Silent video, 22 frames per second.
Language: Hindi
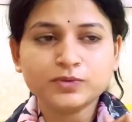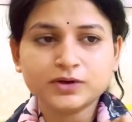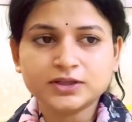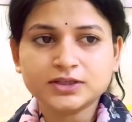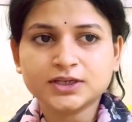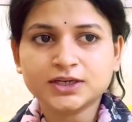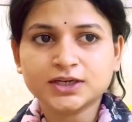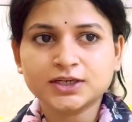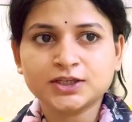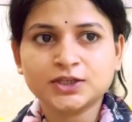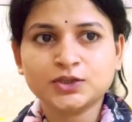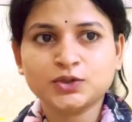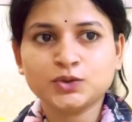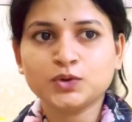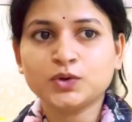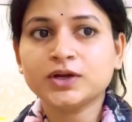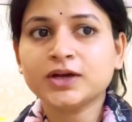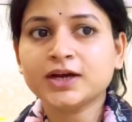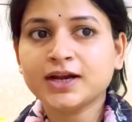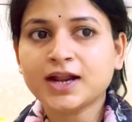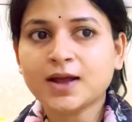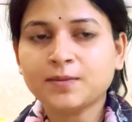बंद कर देती हूँ
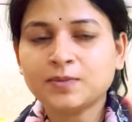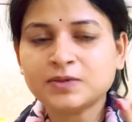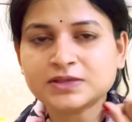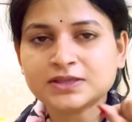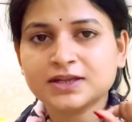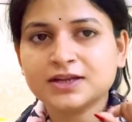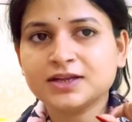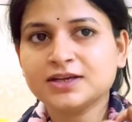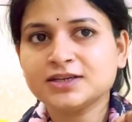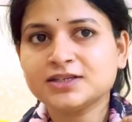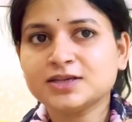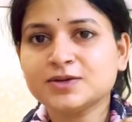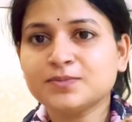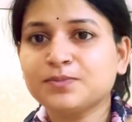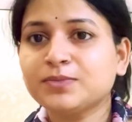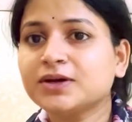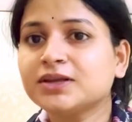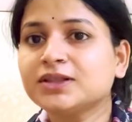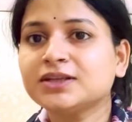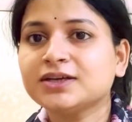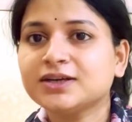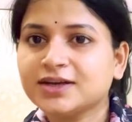और अगर आप इस तरीके से
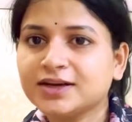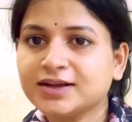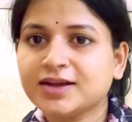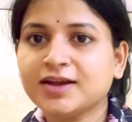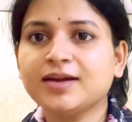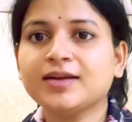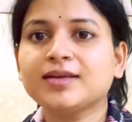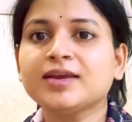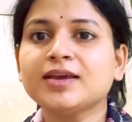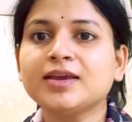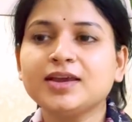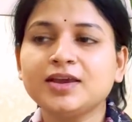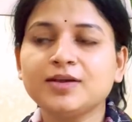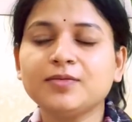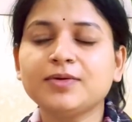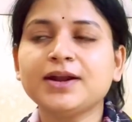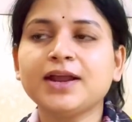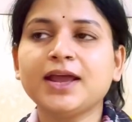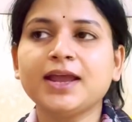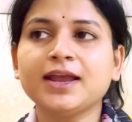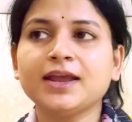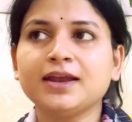बंद कर करके घी
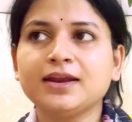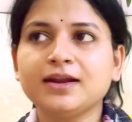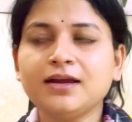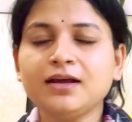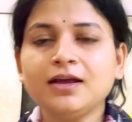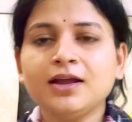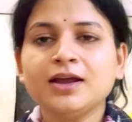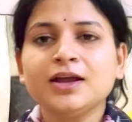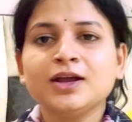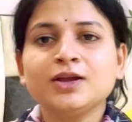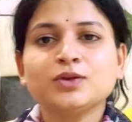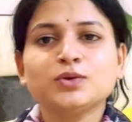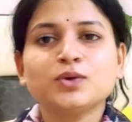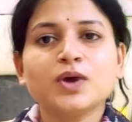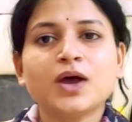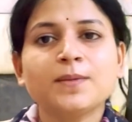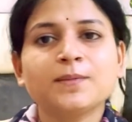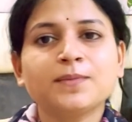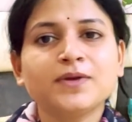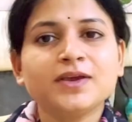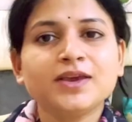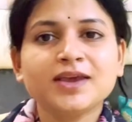बनाएंगे ना तो
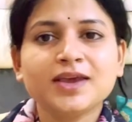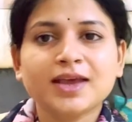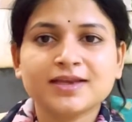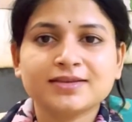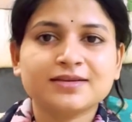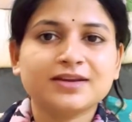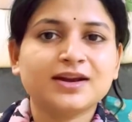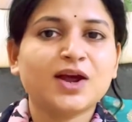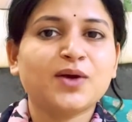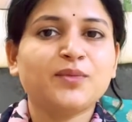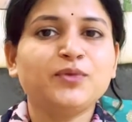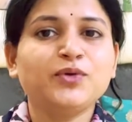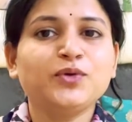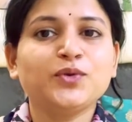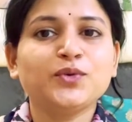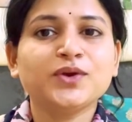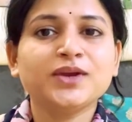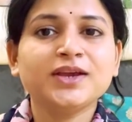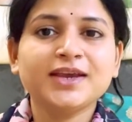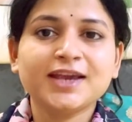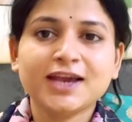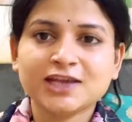आपकी गैस खराब भी
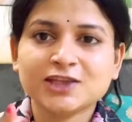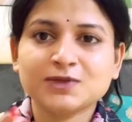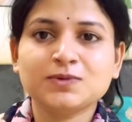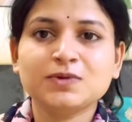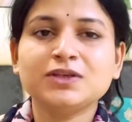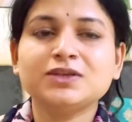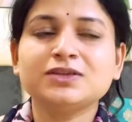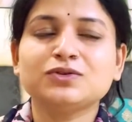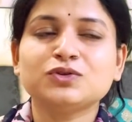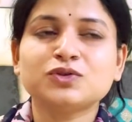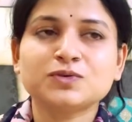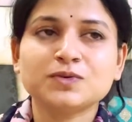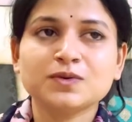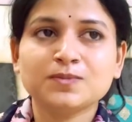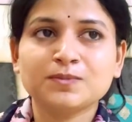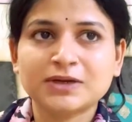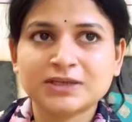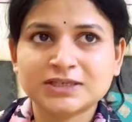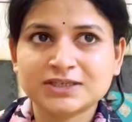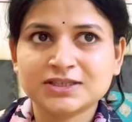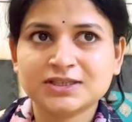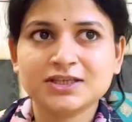होगी गैस भी उससे
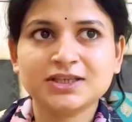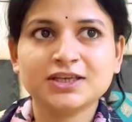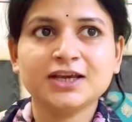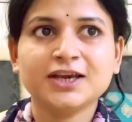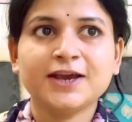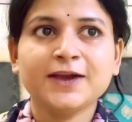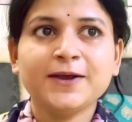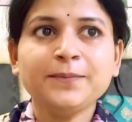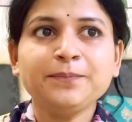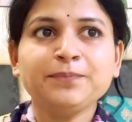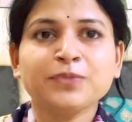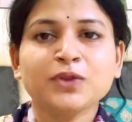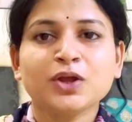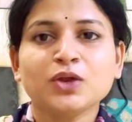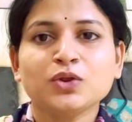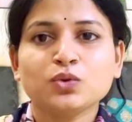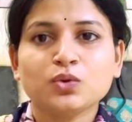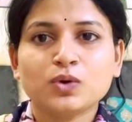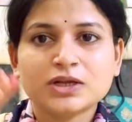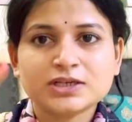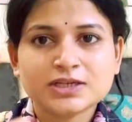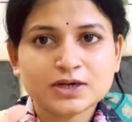बचती है
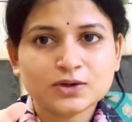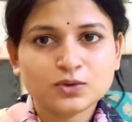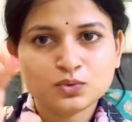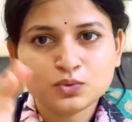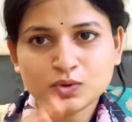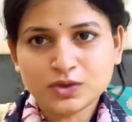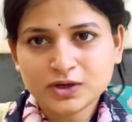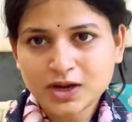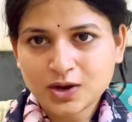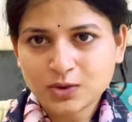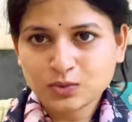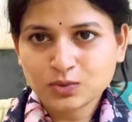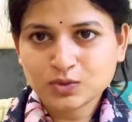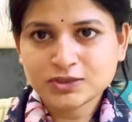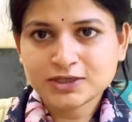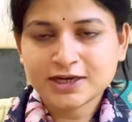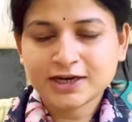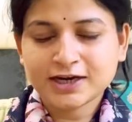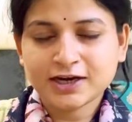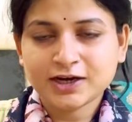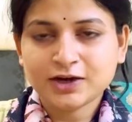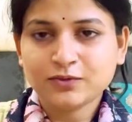थोड़ा सा कूल डाउन हो
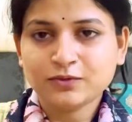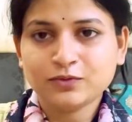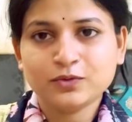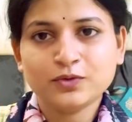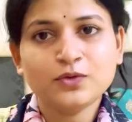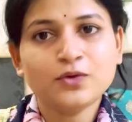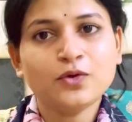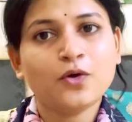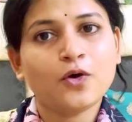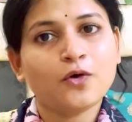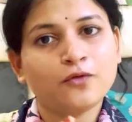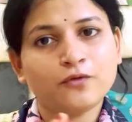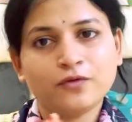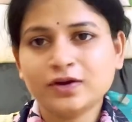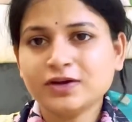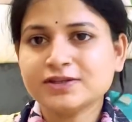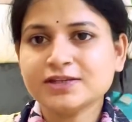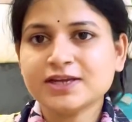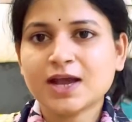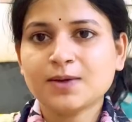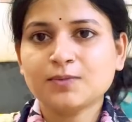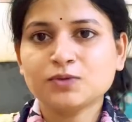जाएगा ना वो और फिर
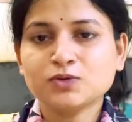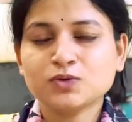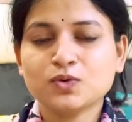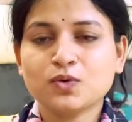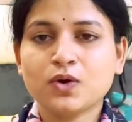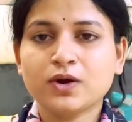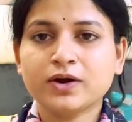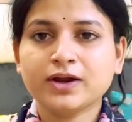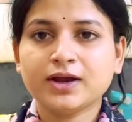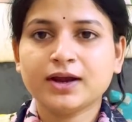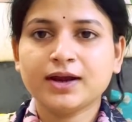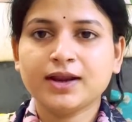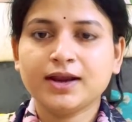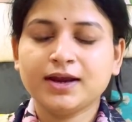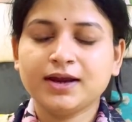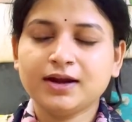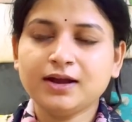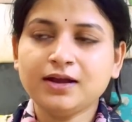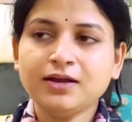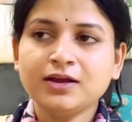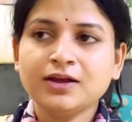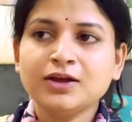से आप उसको ऑन करेंगे
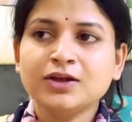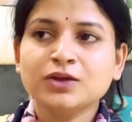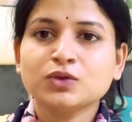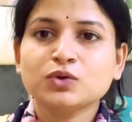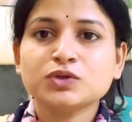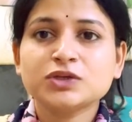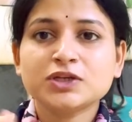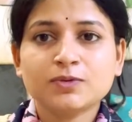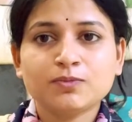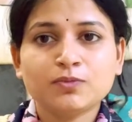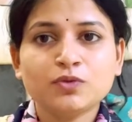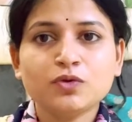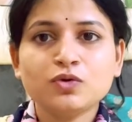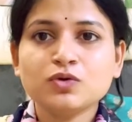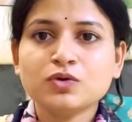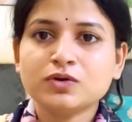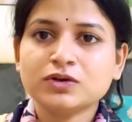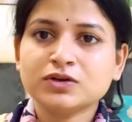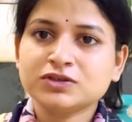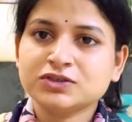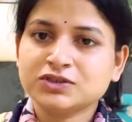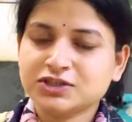ना तो जब
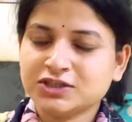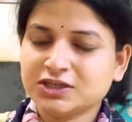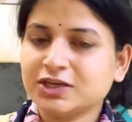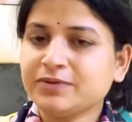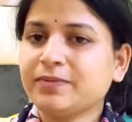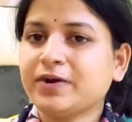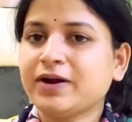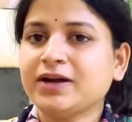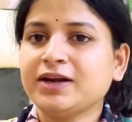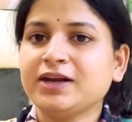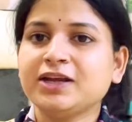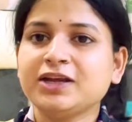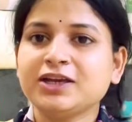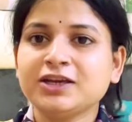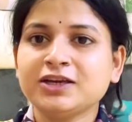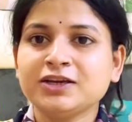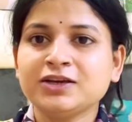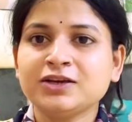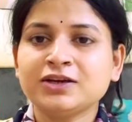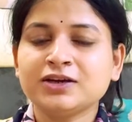वो छीटे मारने की